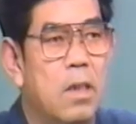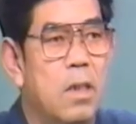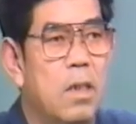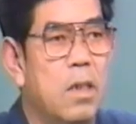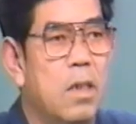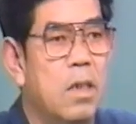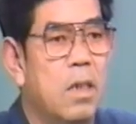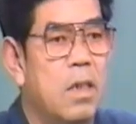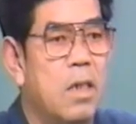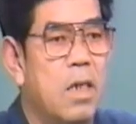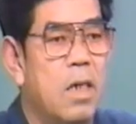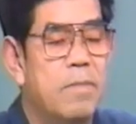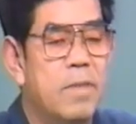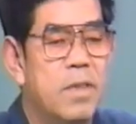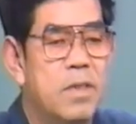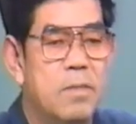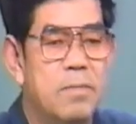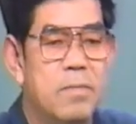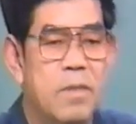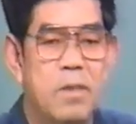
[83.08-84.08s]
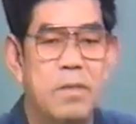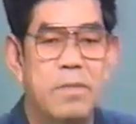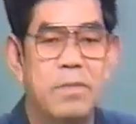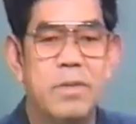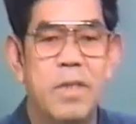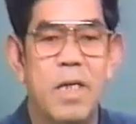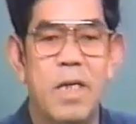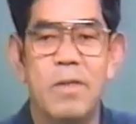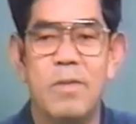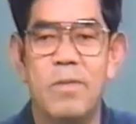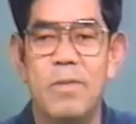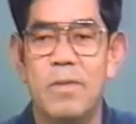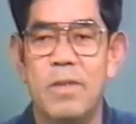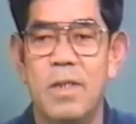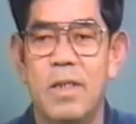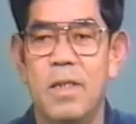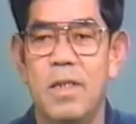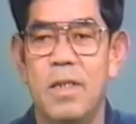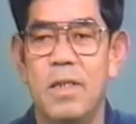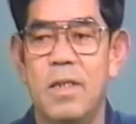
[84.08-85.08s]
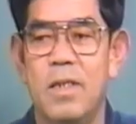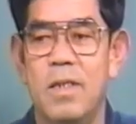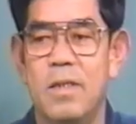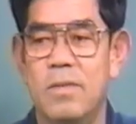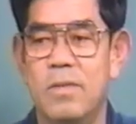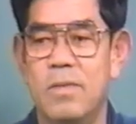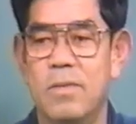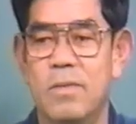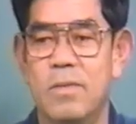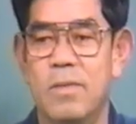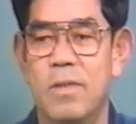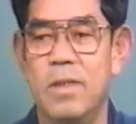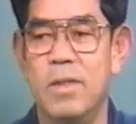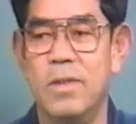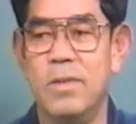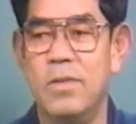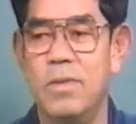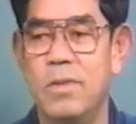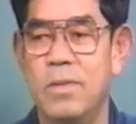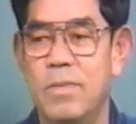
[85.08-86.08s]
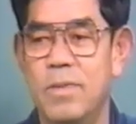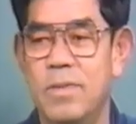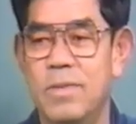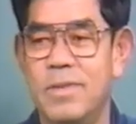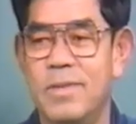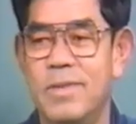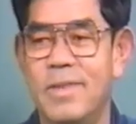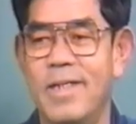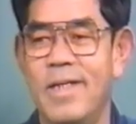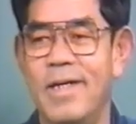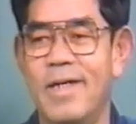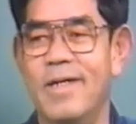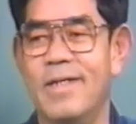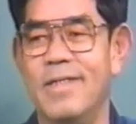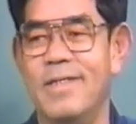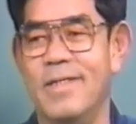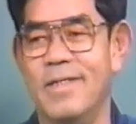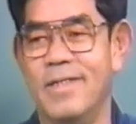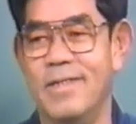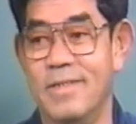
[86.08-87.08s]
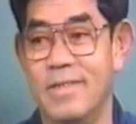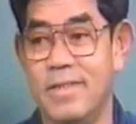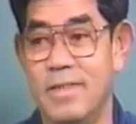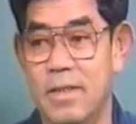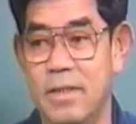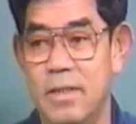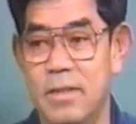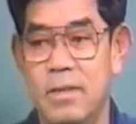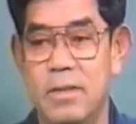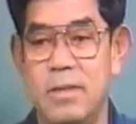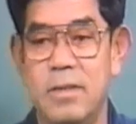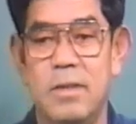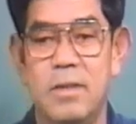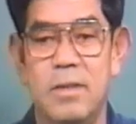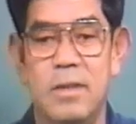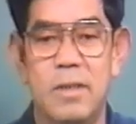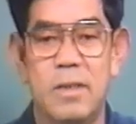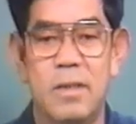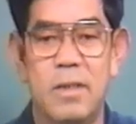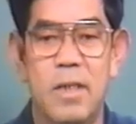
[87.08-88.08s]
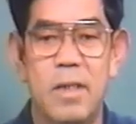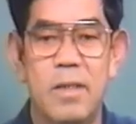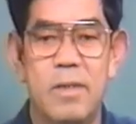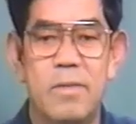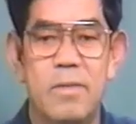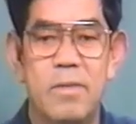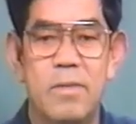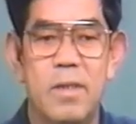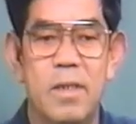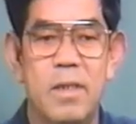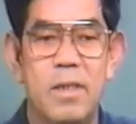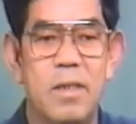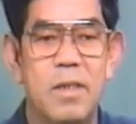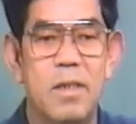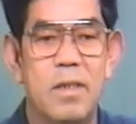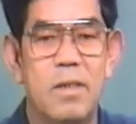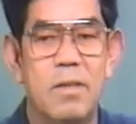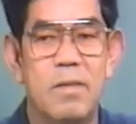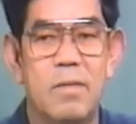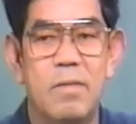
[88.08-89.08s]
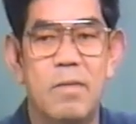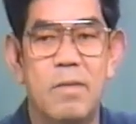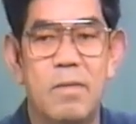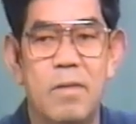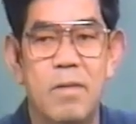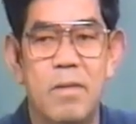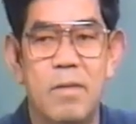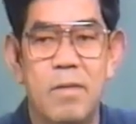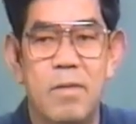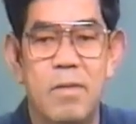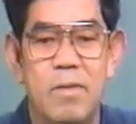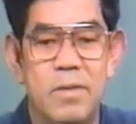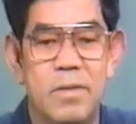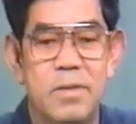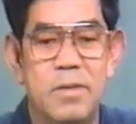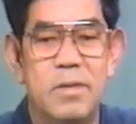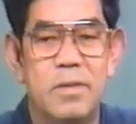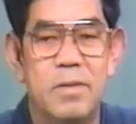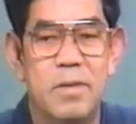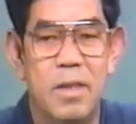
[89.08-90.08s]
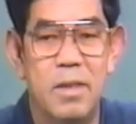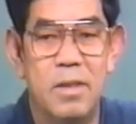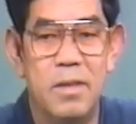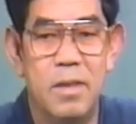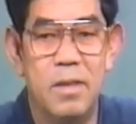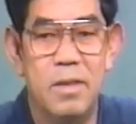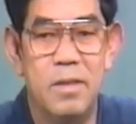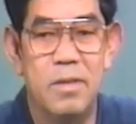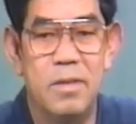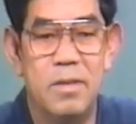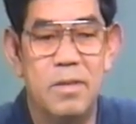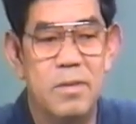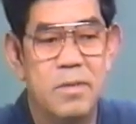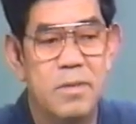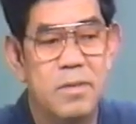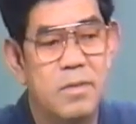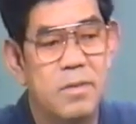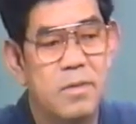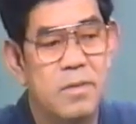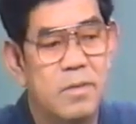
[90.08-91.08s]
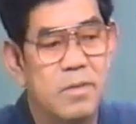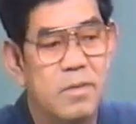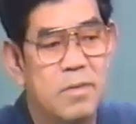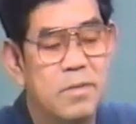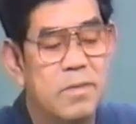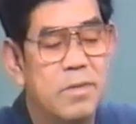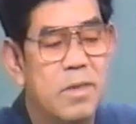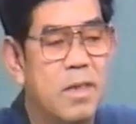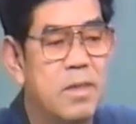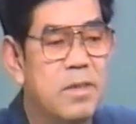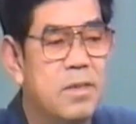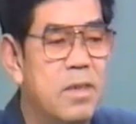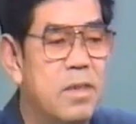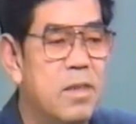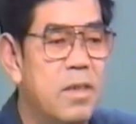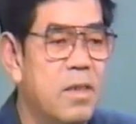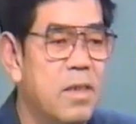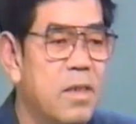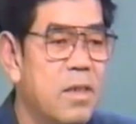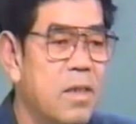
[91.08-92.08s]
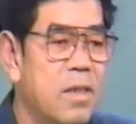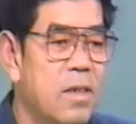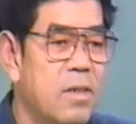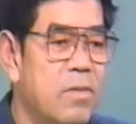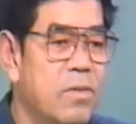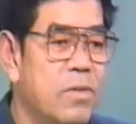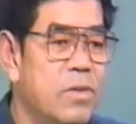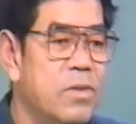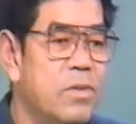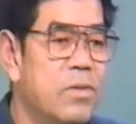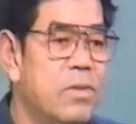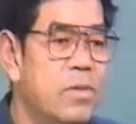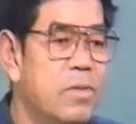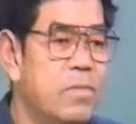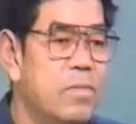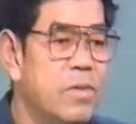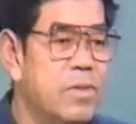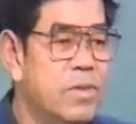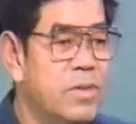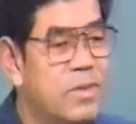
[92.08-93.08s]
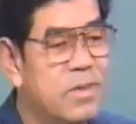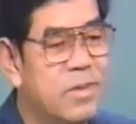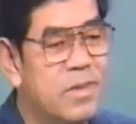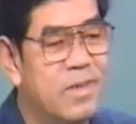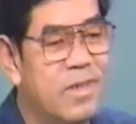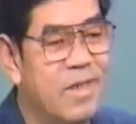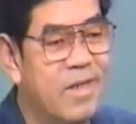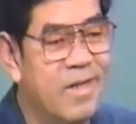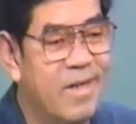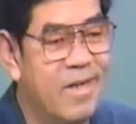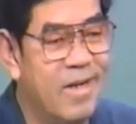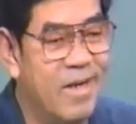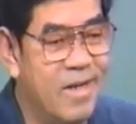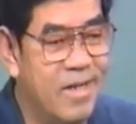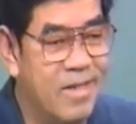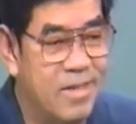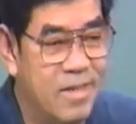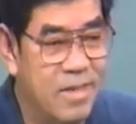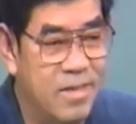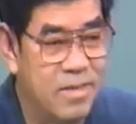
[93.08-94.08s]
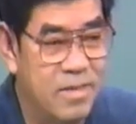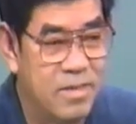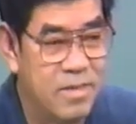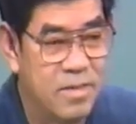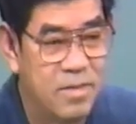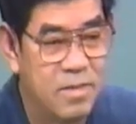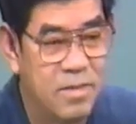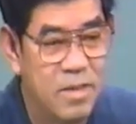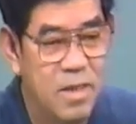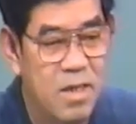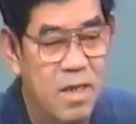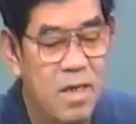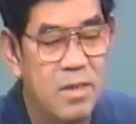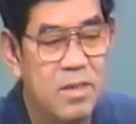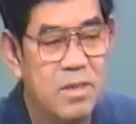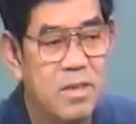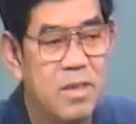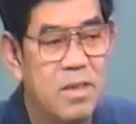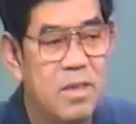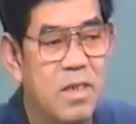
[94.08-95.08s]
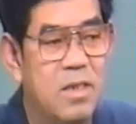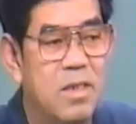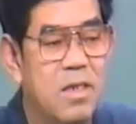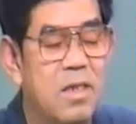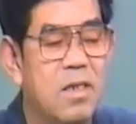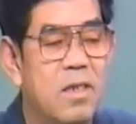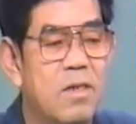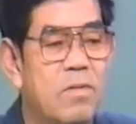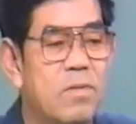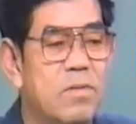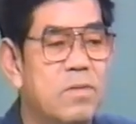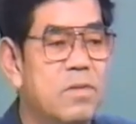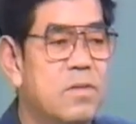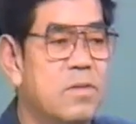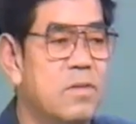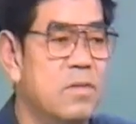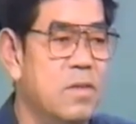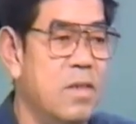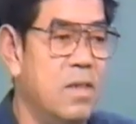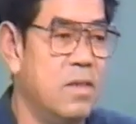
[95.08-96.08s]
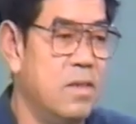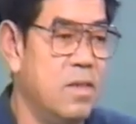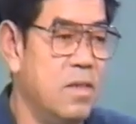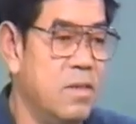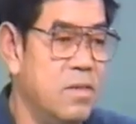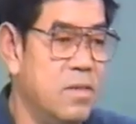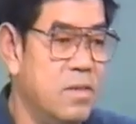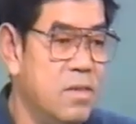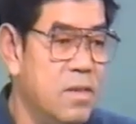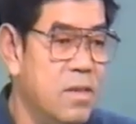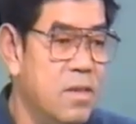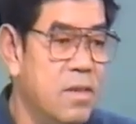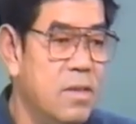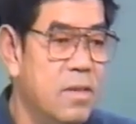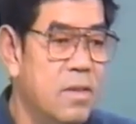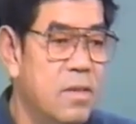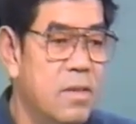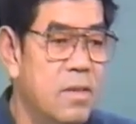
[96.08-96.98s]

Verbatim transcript: えー、神様は不健康な人間というのは一人も作れなかったんですね。健康な人間をお作りになったんです。完全な人間を一人もお作りにならなかったんです。完全な人間をお作りになったんですね。